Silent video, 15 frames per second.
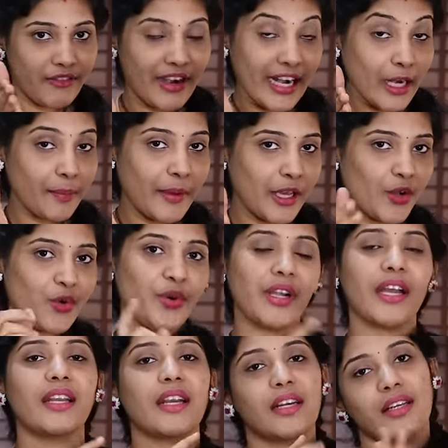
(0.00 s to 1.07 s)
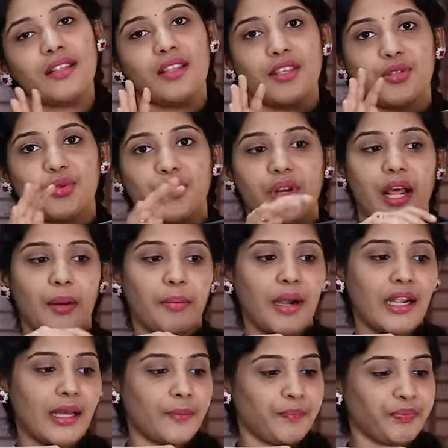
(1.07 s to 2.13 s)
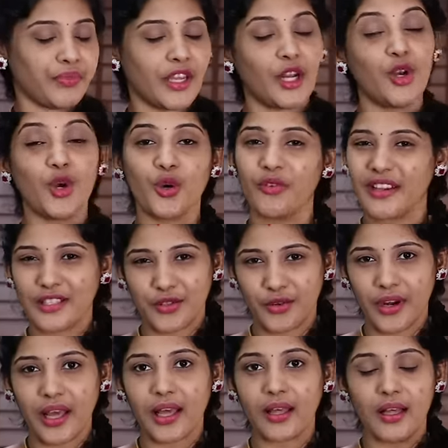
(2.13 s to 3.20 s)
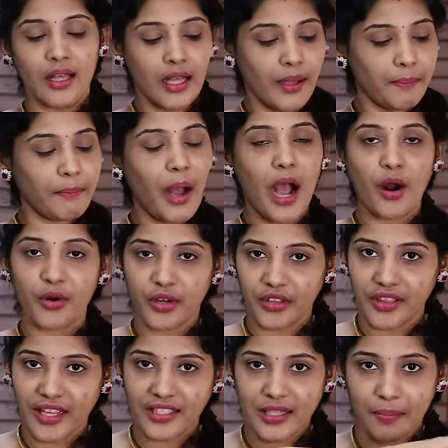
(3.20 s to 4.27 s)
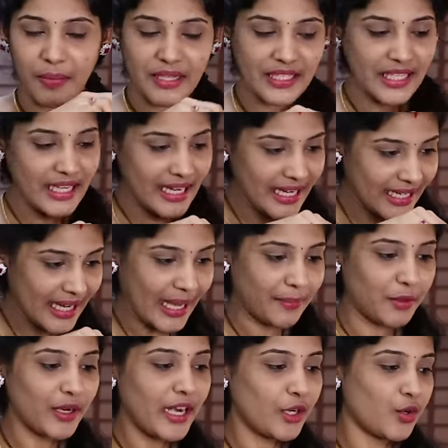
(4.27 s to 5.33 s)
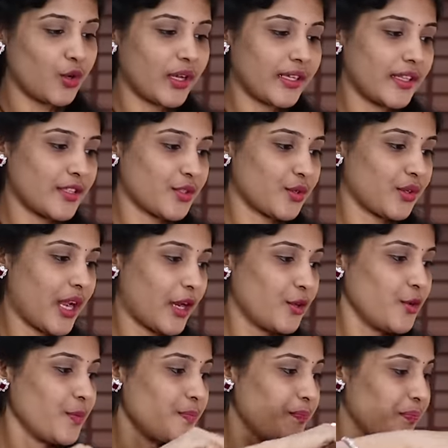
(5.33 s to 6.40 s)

వెడల్పు ఎక్కువ ఉండేటట్టుగా తీసుకున్నాను అనమాట లుక్ వైజ్ కూడా బాగుంటుందని చెప్పేసి ఈ టైప్లో నేను కుక్కర్ తీసుకున్నాను